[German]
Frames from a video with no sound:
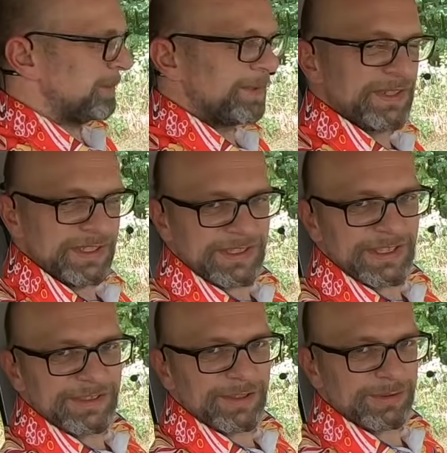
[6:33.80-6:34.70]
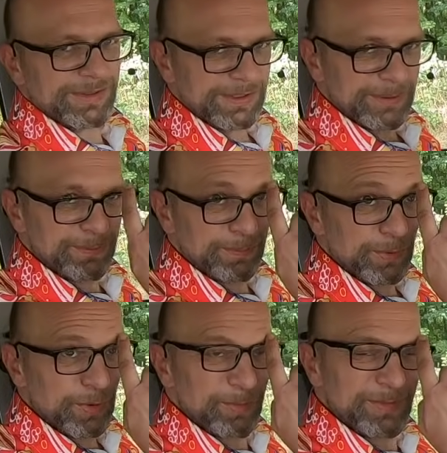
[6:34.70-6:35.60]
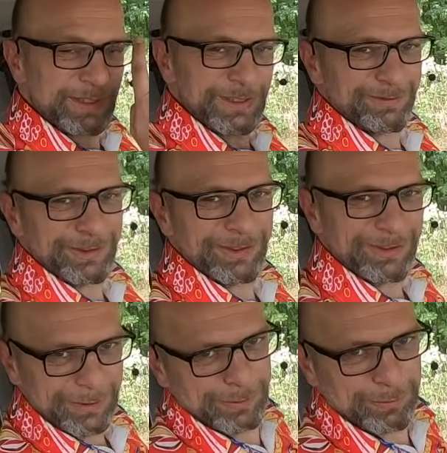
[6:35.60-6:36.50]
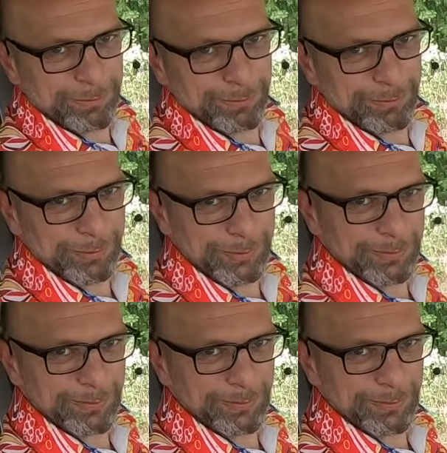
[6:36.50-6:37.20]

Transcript: wenn man wenig Geld ausgibt, bekommt man halt wenig Leistung, so ist es